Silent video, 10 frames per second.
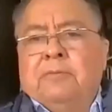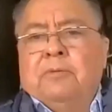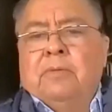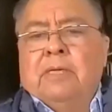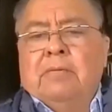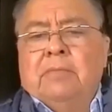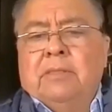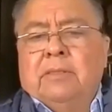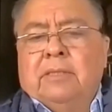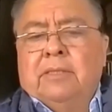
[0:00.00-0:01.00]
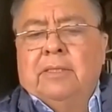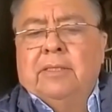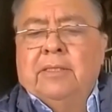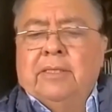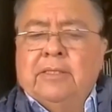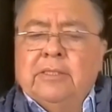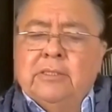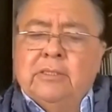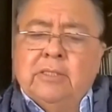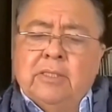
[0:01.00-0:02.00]
problema tener que
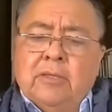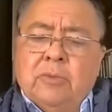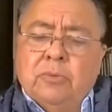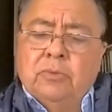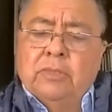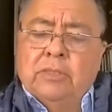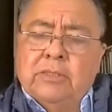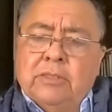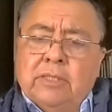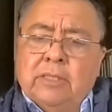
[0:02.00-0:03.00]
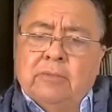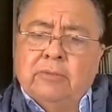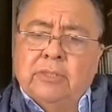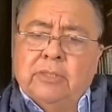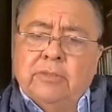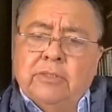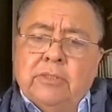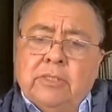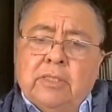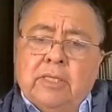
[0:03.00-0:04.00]
asistir a juntas del Consejo
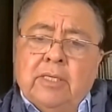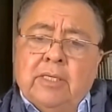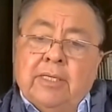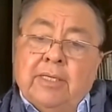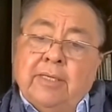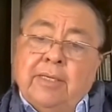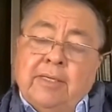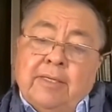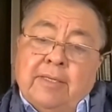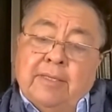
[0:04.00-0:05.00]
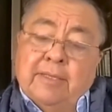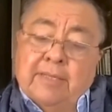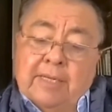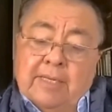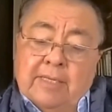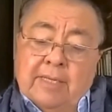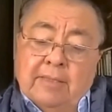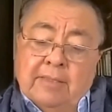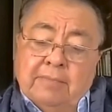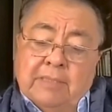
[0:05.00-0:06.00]
Distrital que en
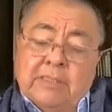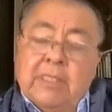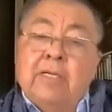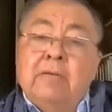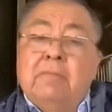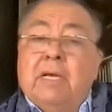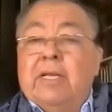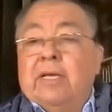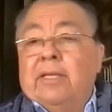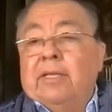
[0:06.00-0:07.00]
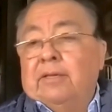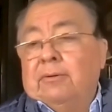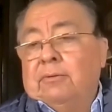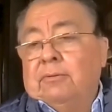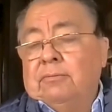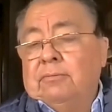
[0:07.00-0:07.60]
realidad eh, va a estar en Maniadero?